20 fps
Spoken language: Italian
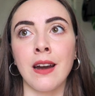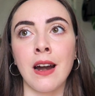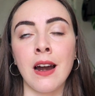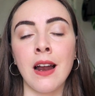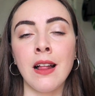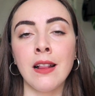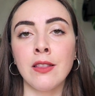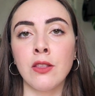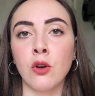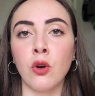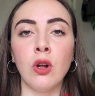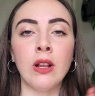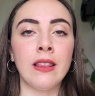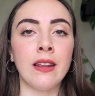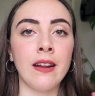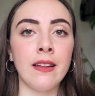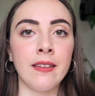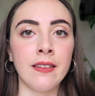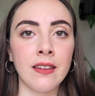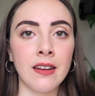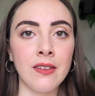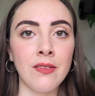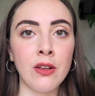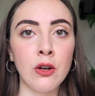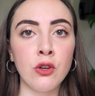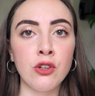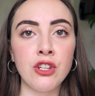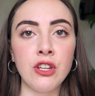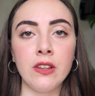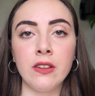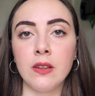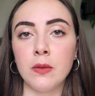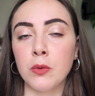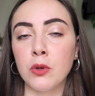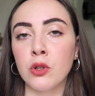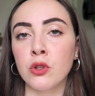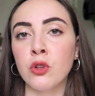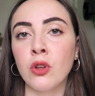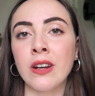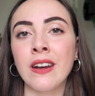Tra l'altro, oltre a essere
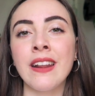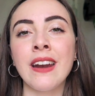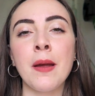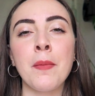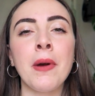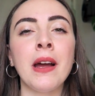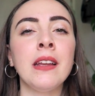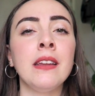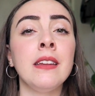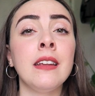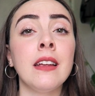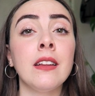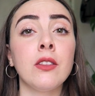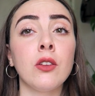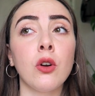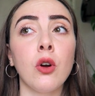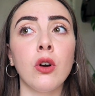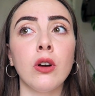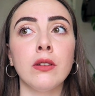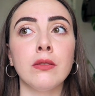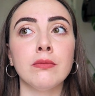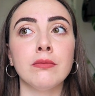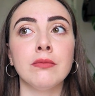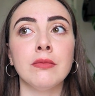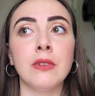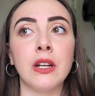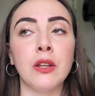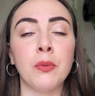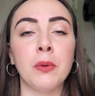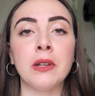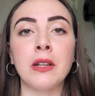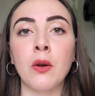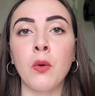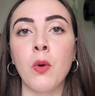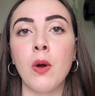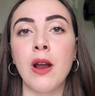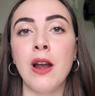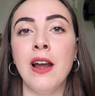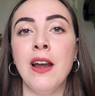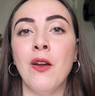velocissimo, non tornerei mai indietro rispetto a
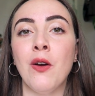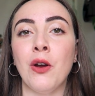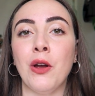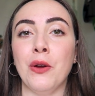quello